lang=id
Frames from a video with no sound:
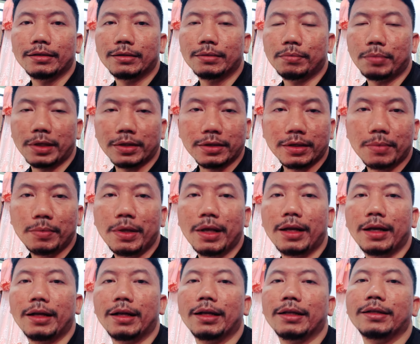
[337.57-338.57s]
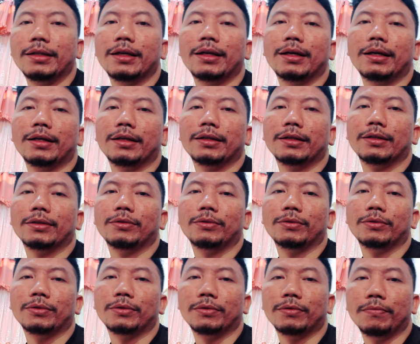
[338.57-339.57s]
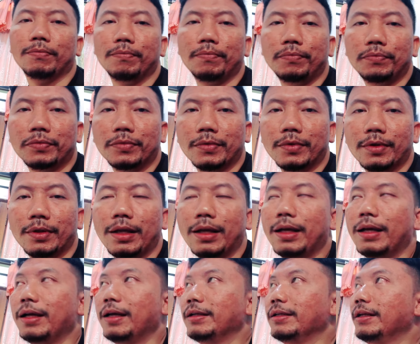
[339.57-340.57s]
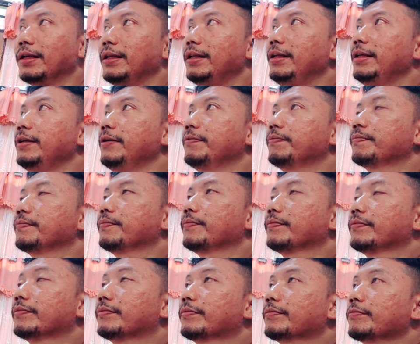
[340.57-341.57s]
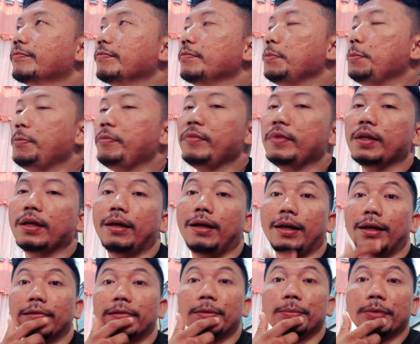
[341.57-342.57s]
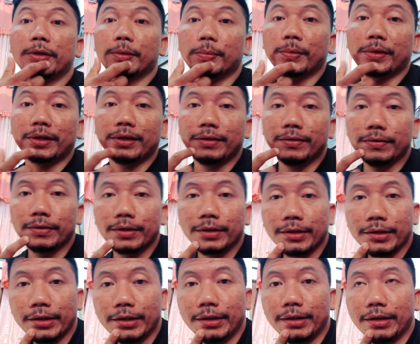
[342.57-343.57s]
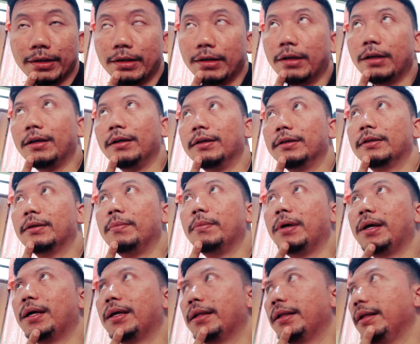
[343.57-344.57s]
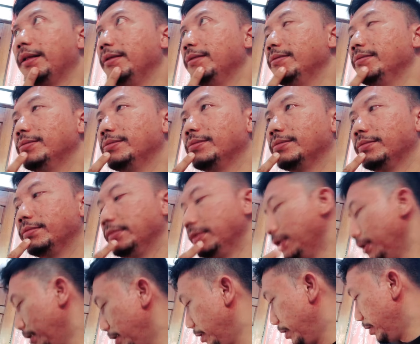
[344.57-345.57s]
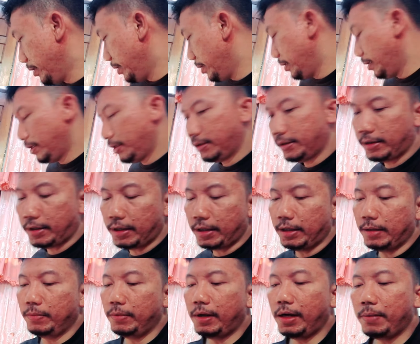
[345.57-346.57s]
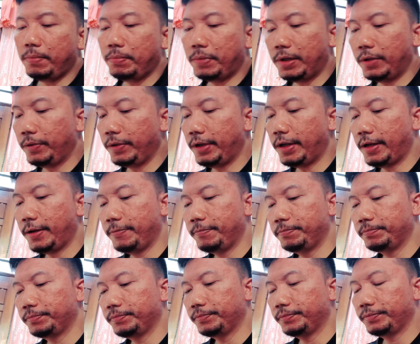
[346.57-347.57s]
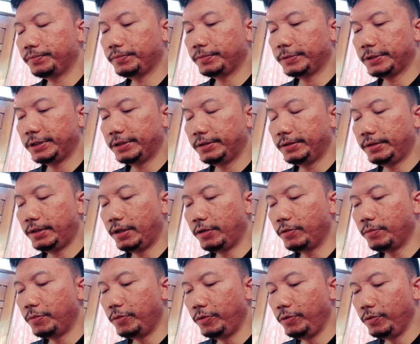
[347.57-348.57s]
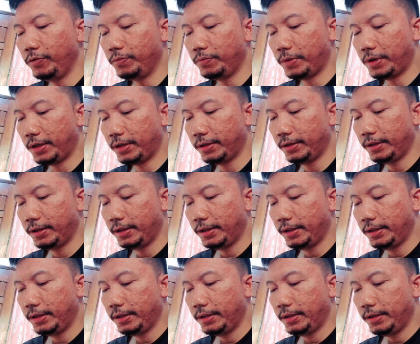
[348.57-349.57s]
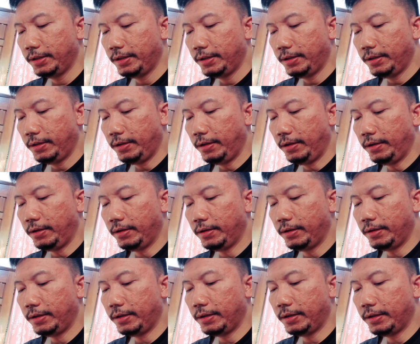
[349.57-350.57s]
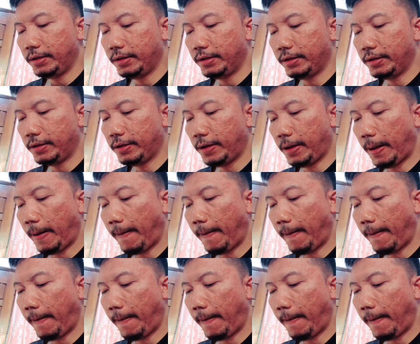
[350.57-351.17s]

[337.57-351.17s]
paksa biarin aja gitu nah jadi nah teman-teman uh, kemarin uh, tanggal berapa tuh ya aku pun lupa uh,